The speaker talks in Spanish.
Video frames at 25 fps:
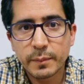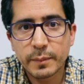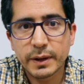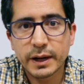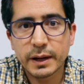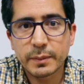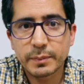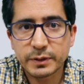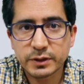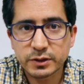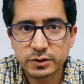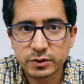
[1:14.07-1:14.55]

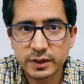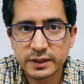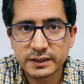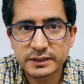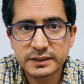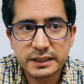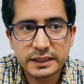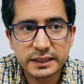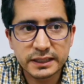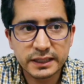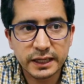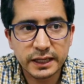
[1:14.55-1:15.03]
para
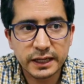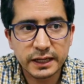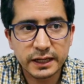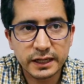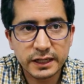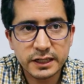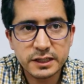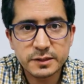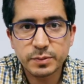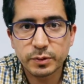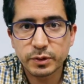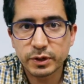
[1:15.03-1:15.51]
personas que
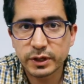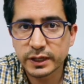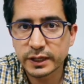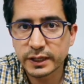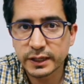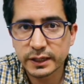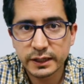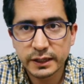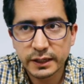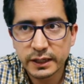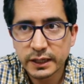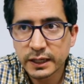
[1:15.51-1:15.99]
quieren
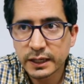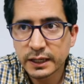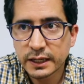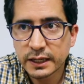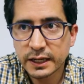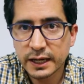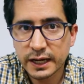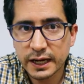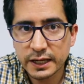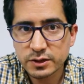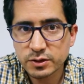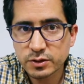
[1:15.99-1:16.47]
exponer
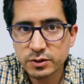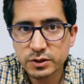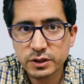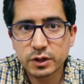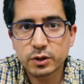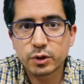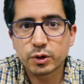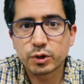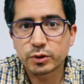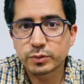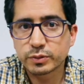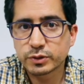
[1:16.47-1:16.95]
casos
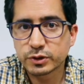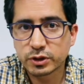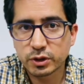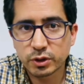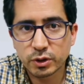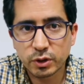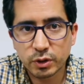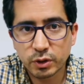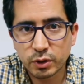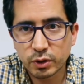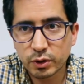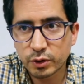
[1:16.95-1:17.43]
de
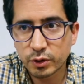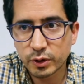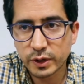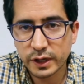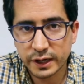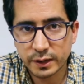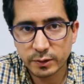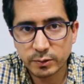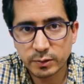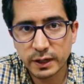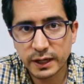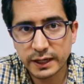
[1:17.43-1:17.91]
corrupción o
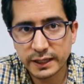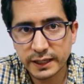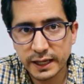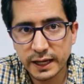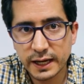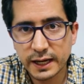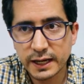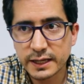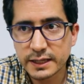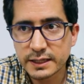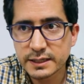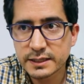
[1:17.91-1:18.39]

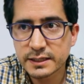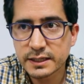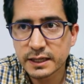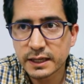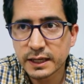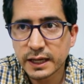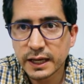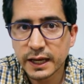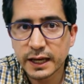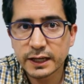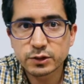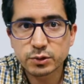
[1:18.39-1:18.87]
irregularidades
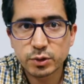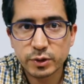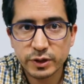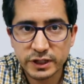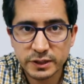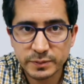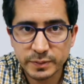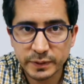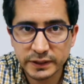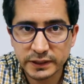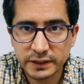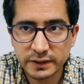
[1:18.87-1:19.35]
en sus
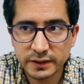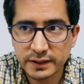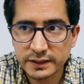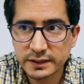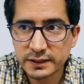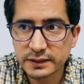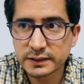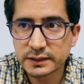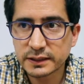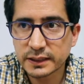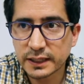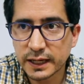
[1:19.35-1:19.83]

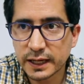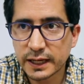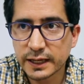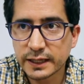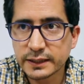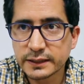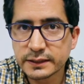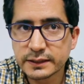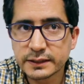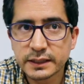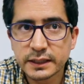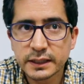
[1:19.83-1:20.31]
respectivas
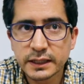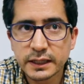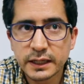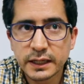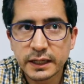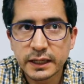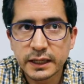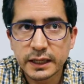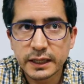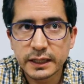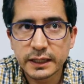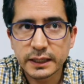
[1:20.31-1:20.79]
entidades
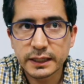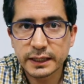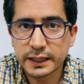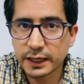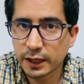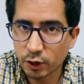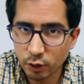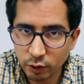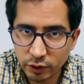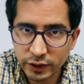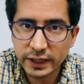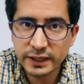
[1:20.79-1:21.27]
y
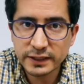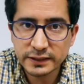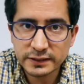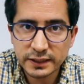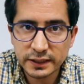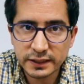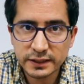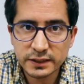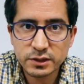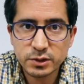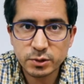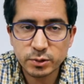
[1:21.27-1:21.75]
que no quieren
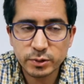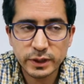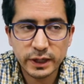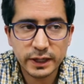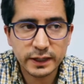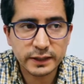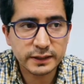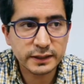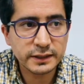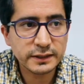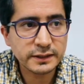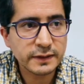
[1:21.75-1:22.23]
ser
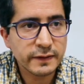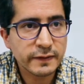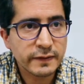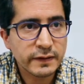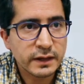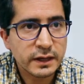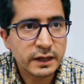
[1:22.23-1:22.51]
descubiertas,